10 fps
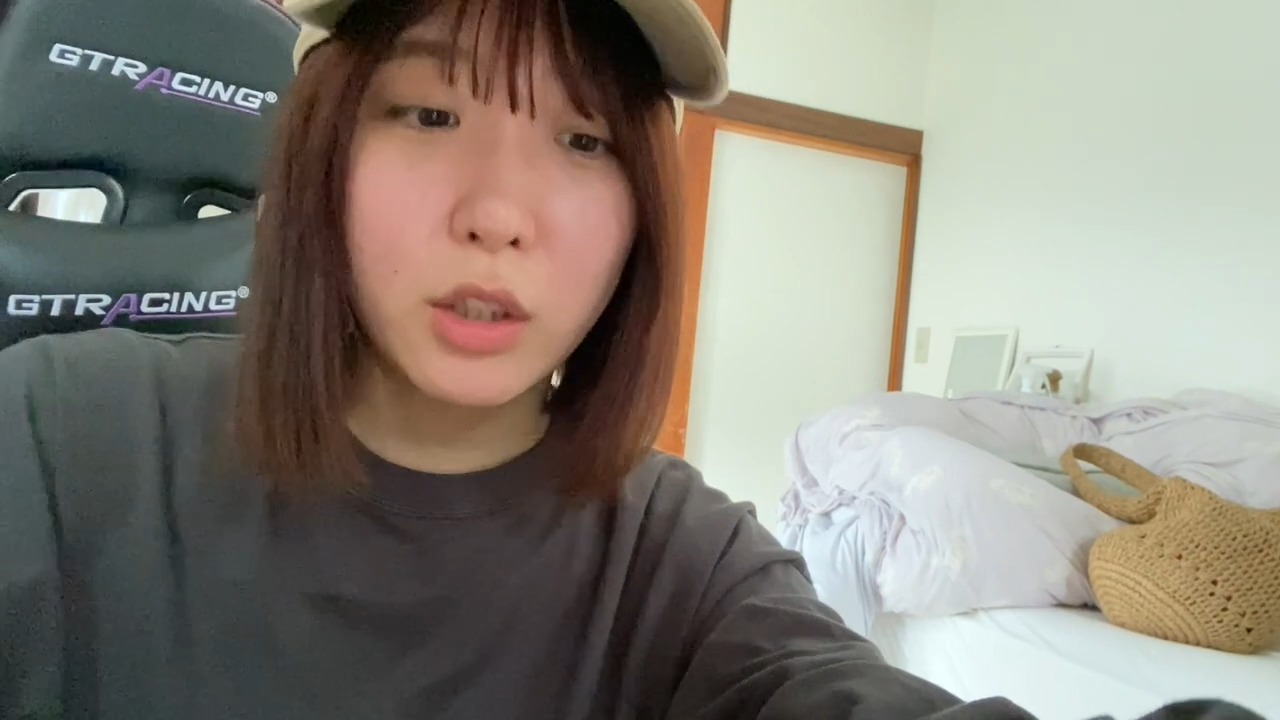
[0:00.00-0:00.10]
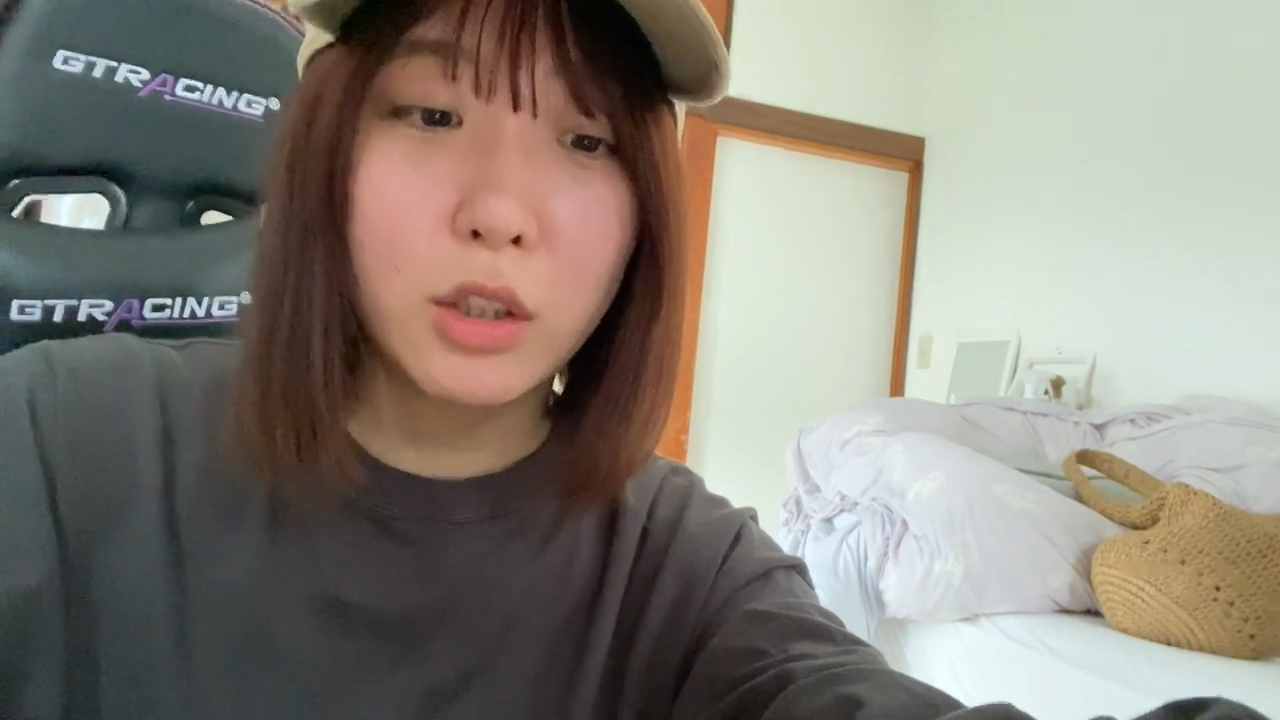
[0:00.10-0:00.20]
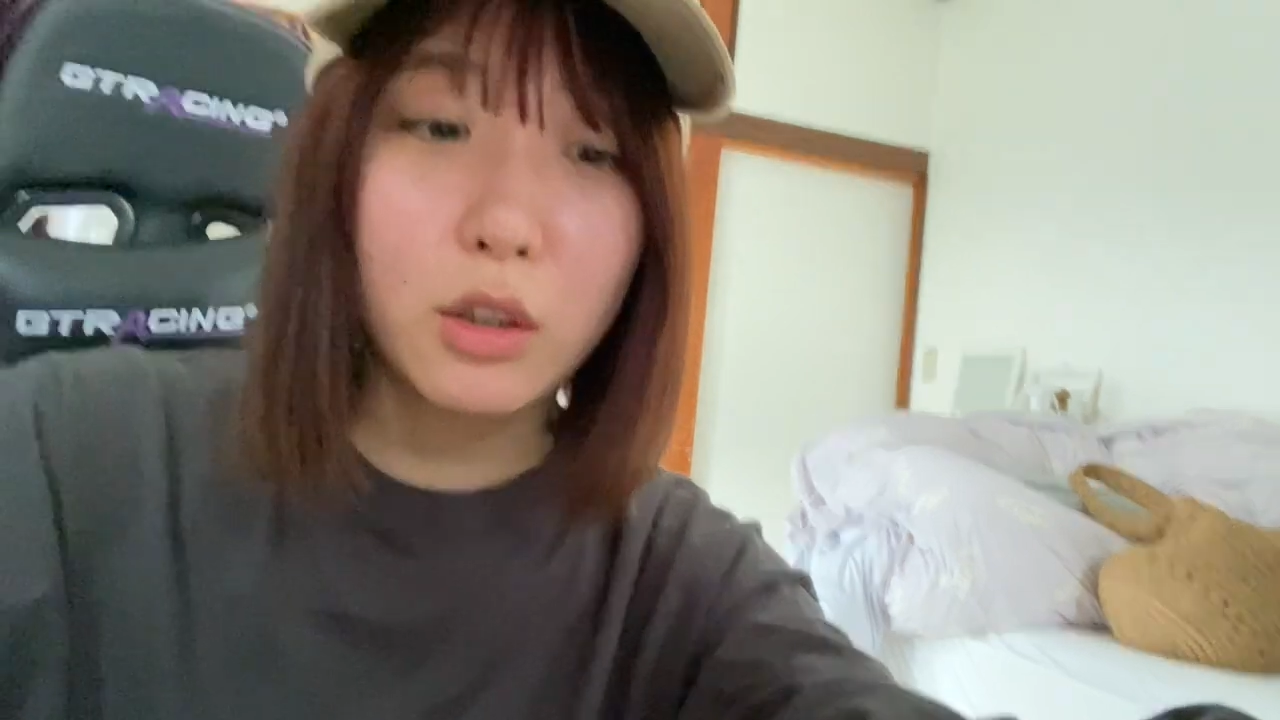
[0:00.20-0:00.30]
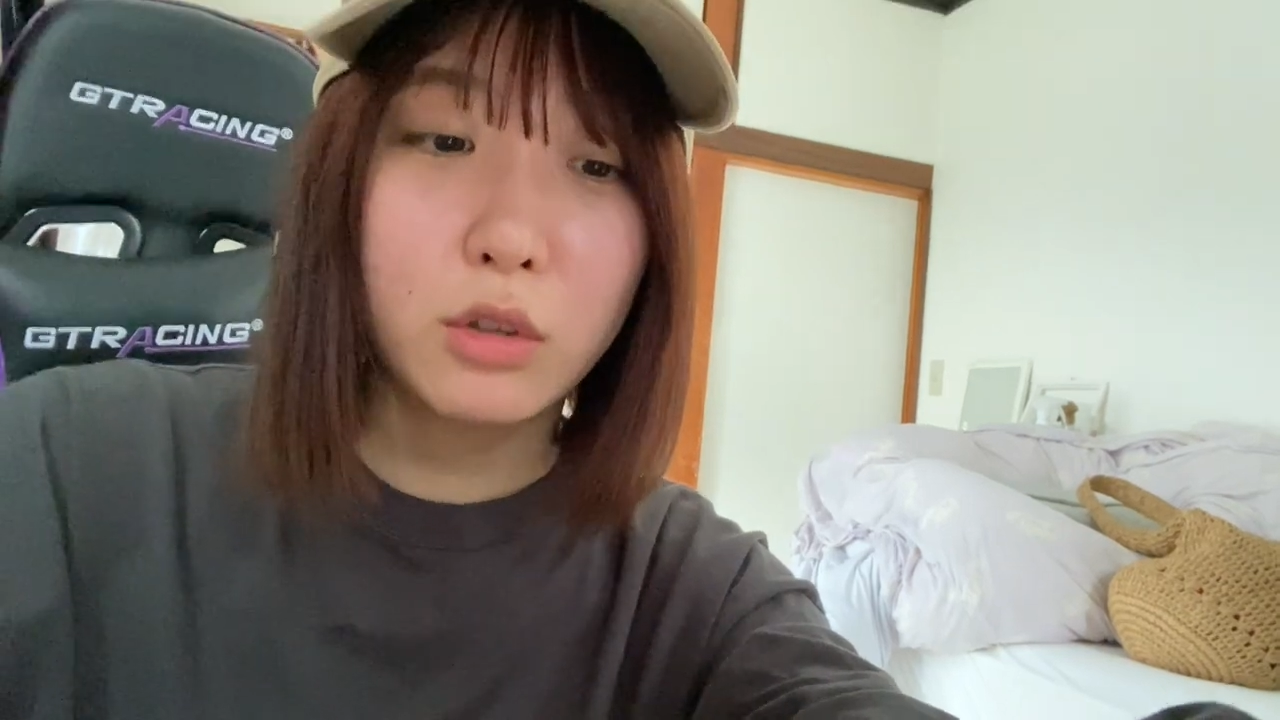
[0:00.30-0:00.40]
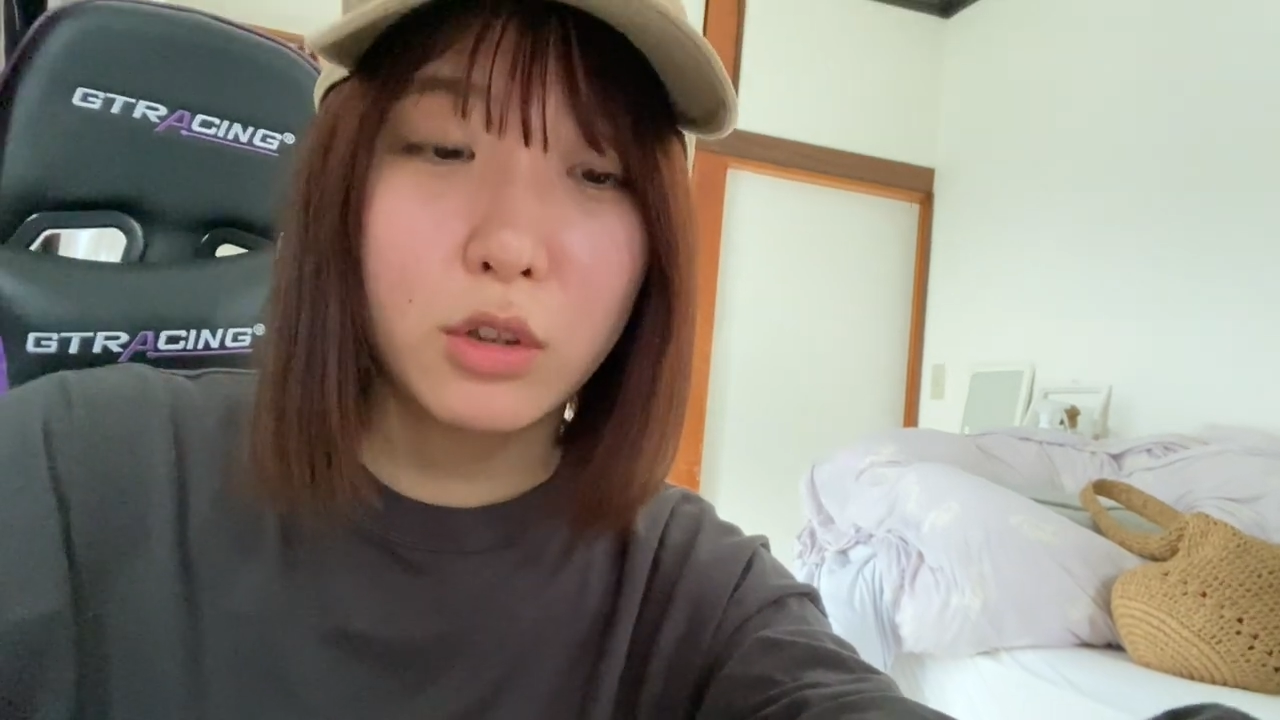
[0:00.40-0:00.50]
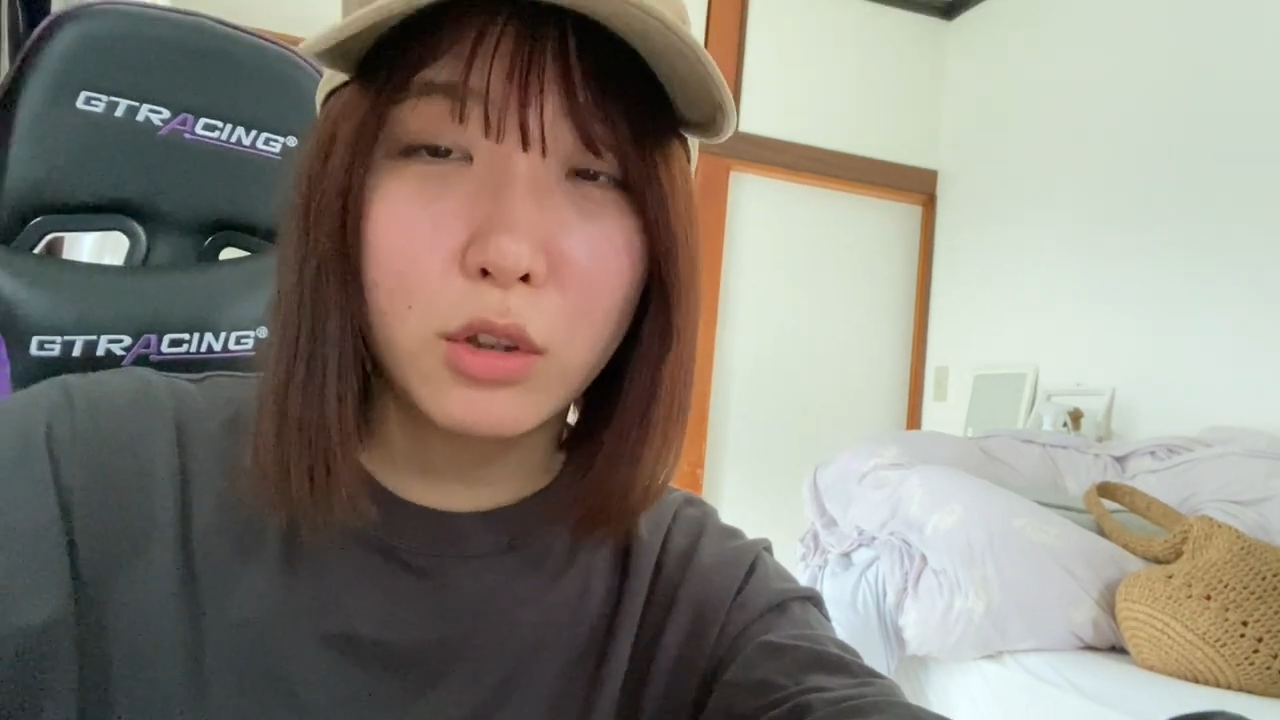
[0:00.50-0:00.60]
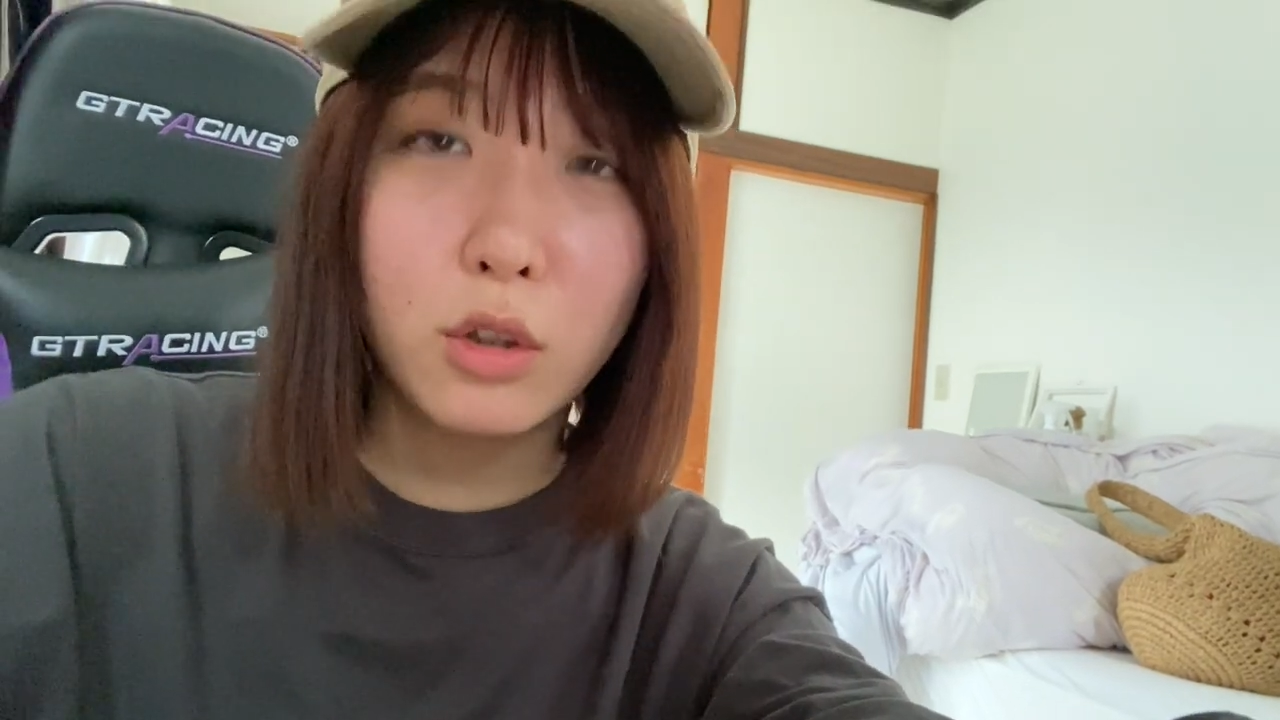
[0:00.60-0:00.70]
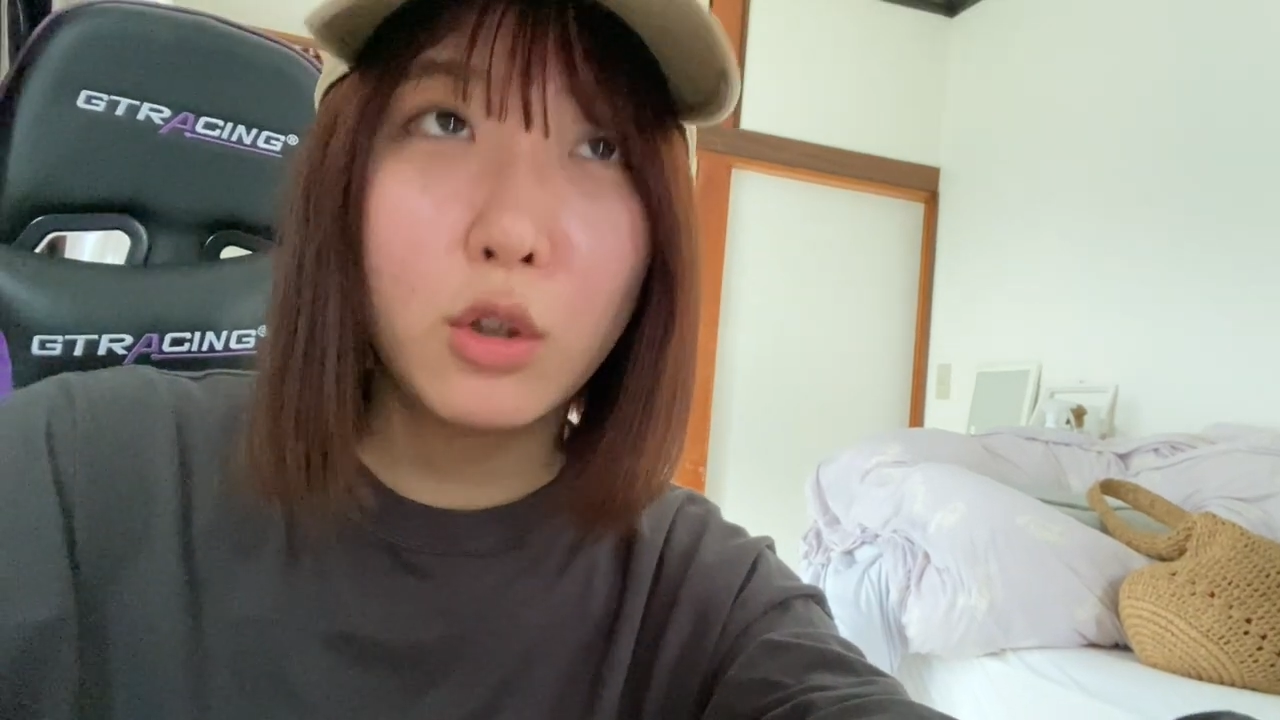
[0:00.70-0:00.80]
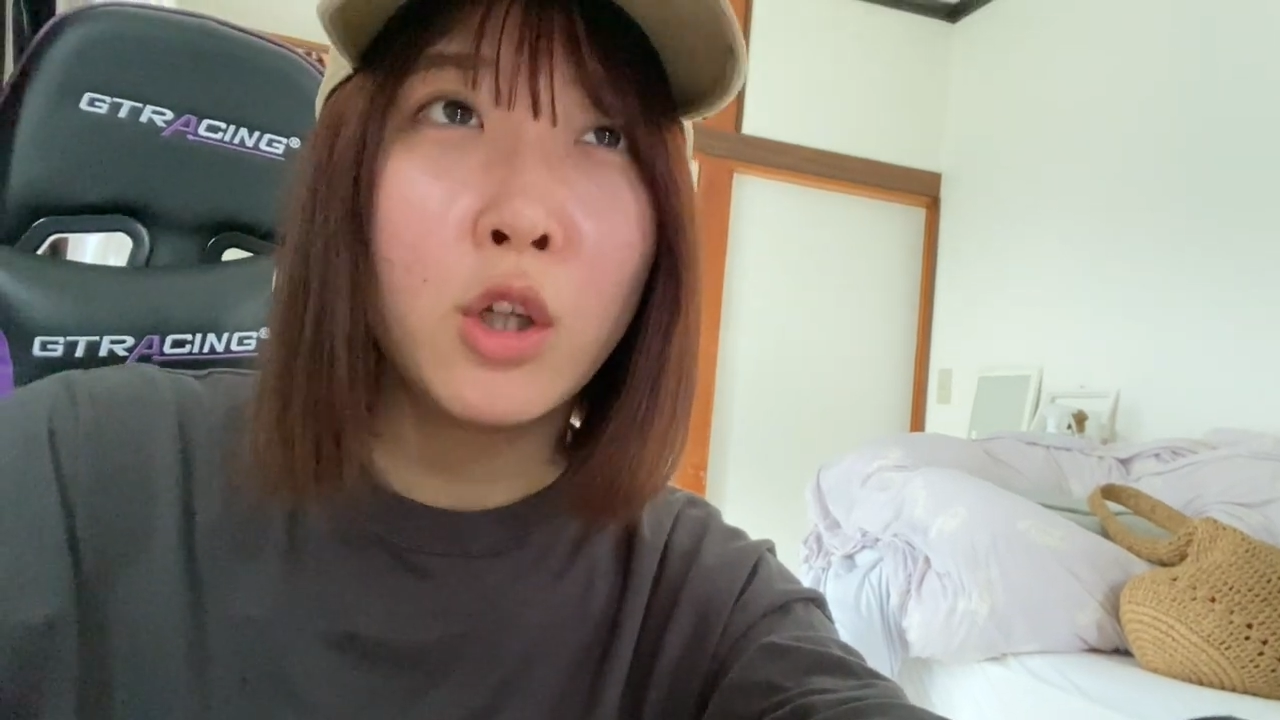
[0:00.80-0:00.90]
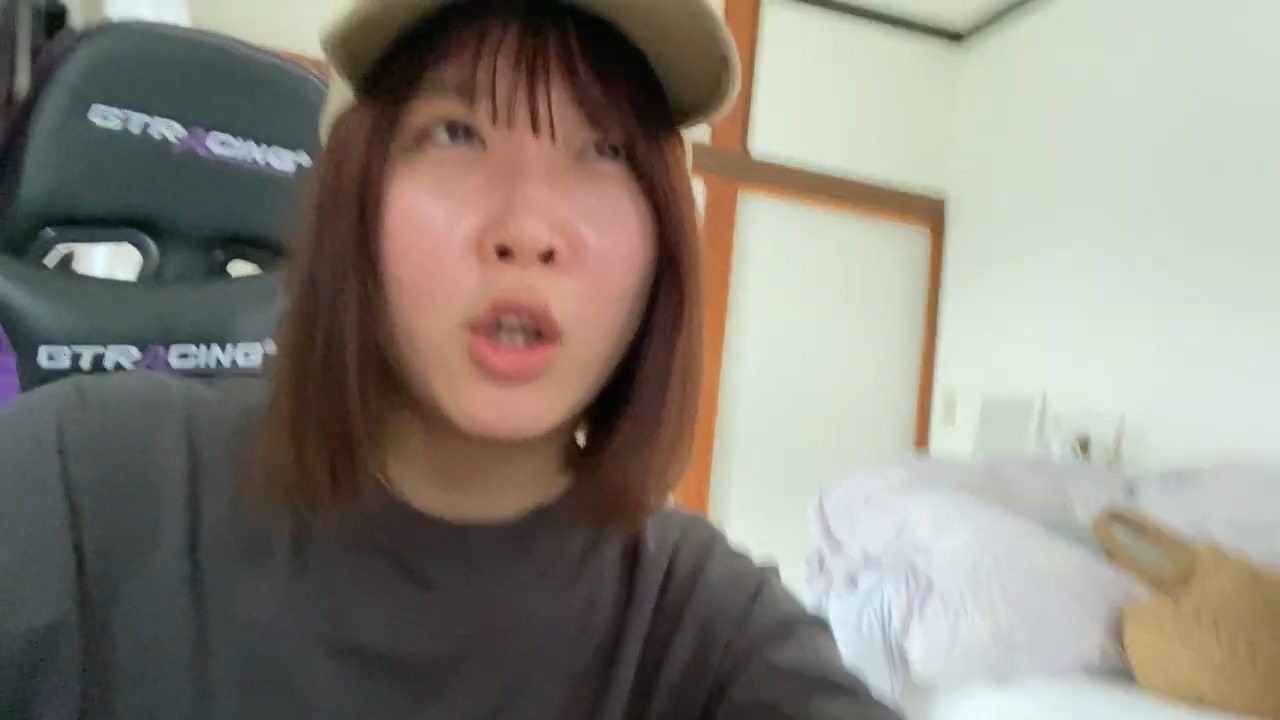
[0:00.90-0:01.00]
痛くてさ、
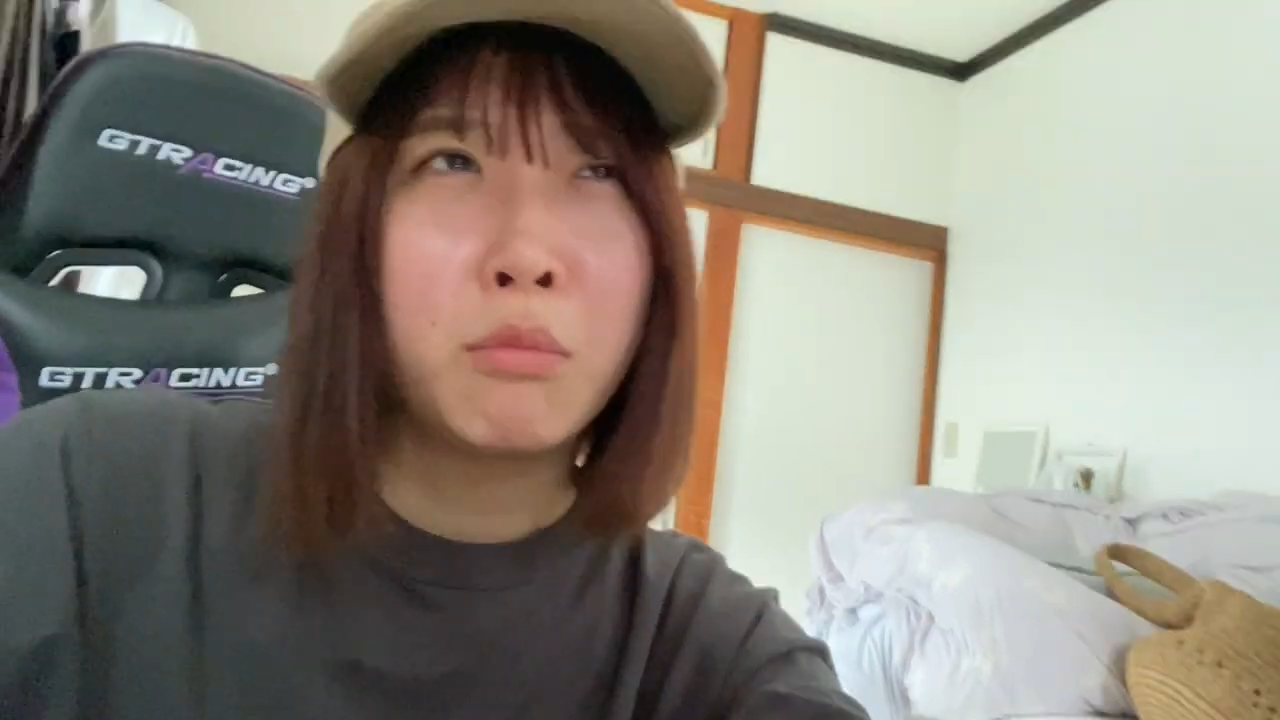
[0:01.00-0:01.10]
え、